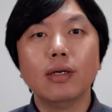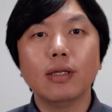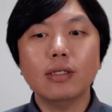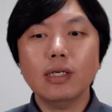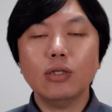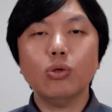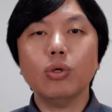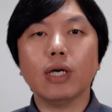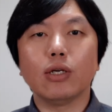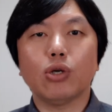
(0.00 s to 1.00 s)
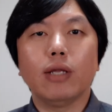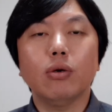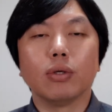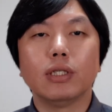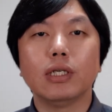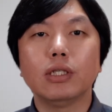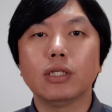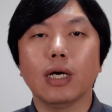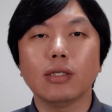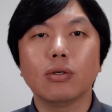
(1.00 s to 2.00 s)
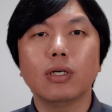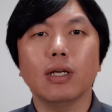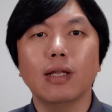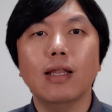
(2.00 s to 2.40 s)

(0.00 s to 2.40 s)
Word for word: 那这个就会给传统的这些车厂造成很